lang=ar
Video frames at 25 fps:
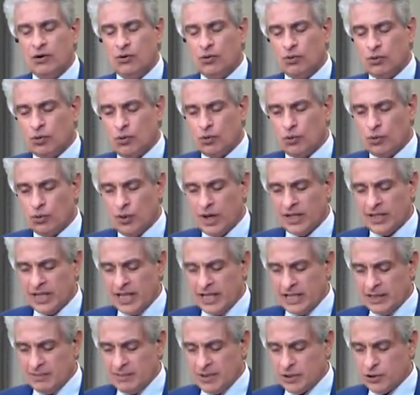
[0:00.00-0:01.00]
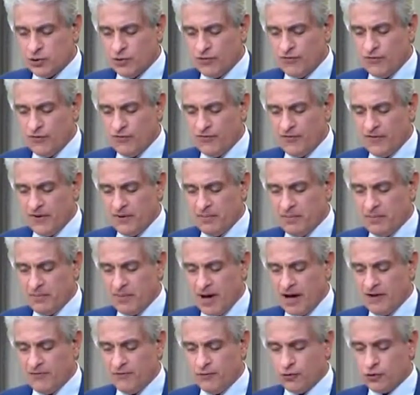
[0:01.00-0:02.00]
وانا اللي بشوفه في
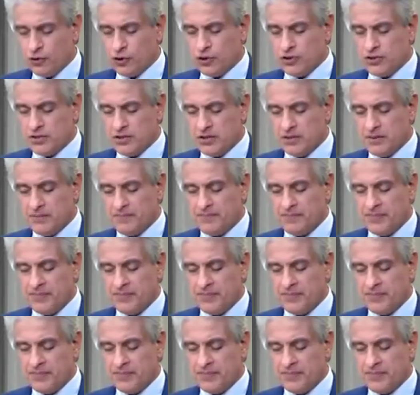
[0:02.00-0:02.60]
محفوظ